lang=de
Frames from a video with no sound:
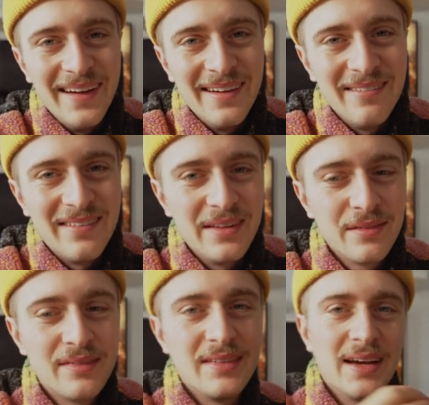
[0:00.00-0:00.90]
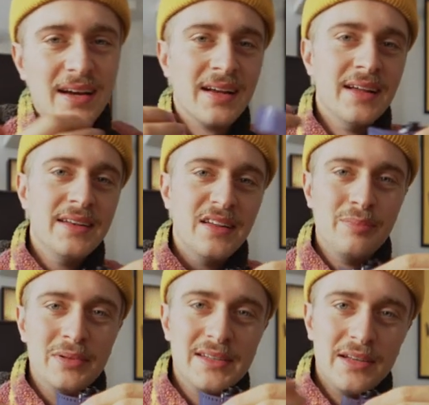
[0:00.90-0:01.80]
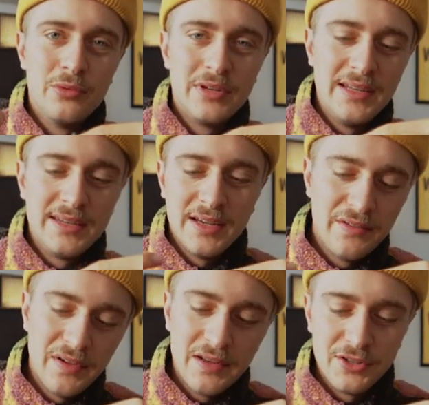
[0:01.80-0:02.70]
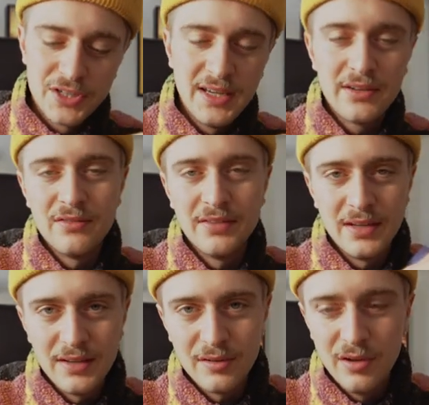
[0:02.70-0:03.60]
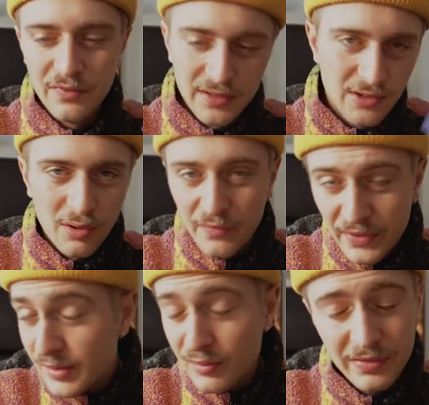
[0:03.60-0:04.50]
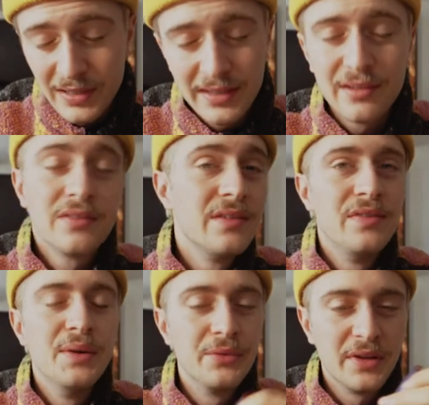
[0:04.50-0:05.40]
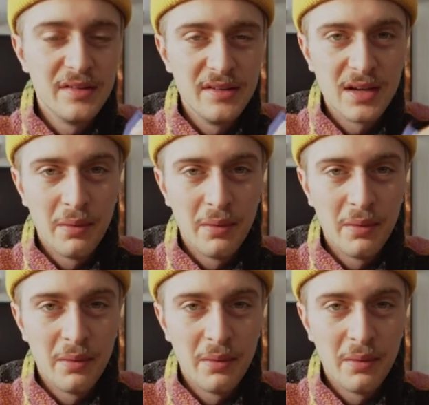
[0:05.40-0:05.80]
äh, weil sozusagen das Bild ja durch Lichteinfall entsteht und wenn ihr das öffnet, kommt viel zu viel Licht auf den Film und dann ist er